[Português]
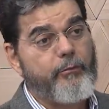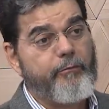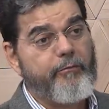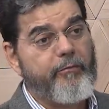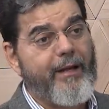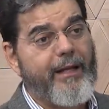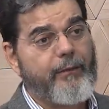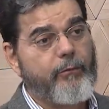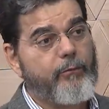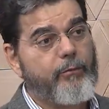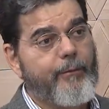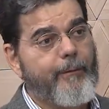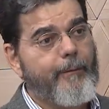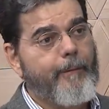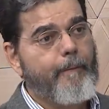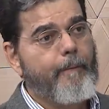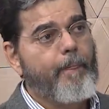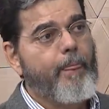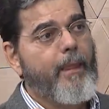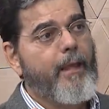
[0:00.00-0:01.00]
O fato
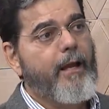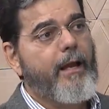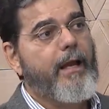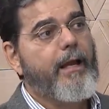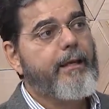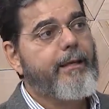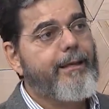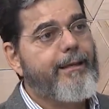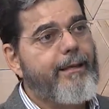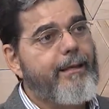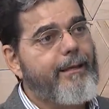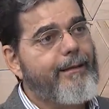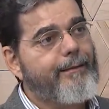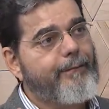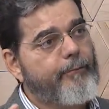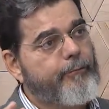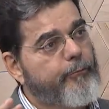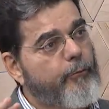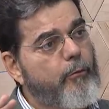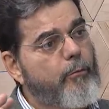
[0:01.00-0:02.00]
é
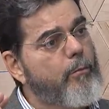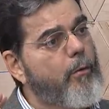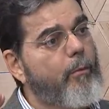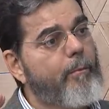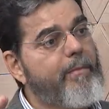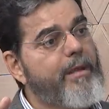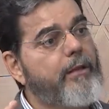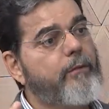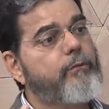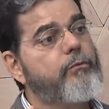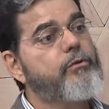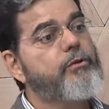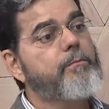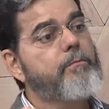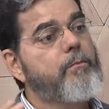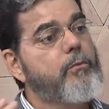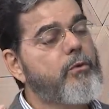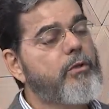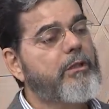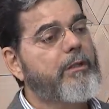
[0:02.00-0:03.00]
que foi um momento de
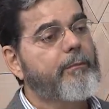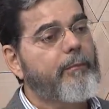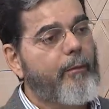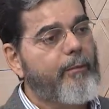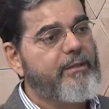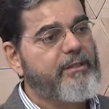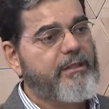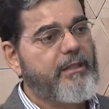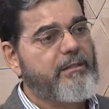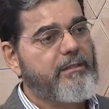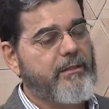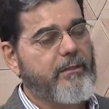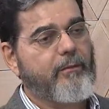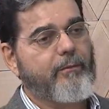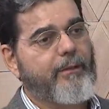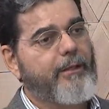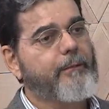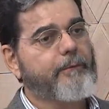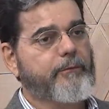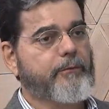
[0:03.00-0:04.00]
muita
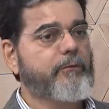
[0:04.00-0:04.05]
mobilização, né?